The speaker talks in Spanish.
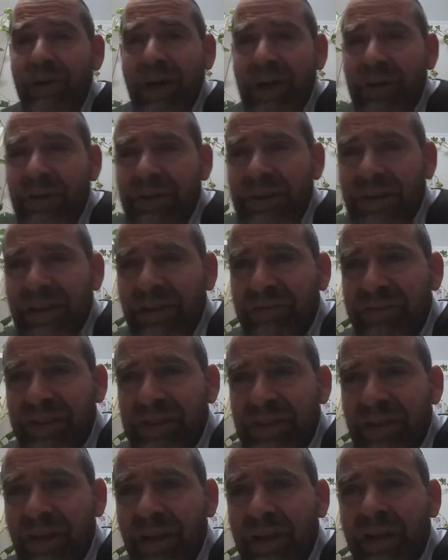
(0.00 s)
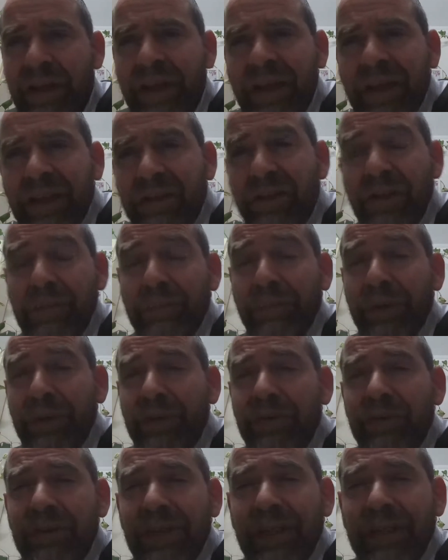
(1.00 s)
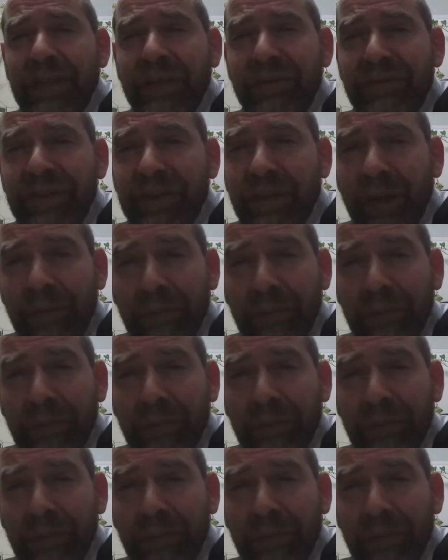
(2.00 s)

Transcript: una cosa difícil. Entonces por eso es tan difícil,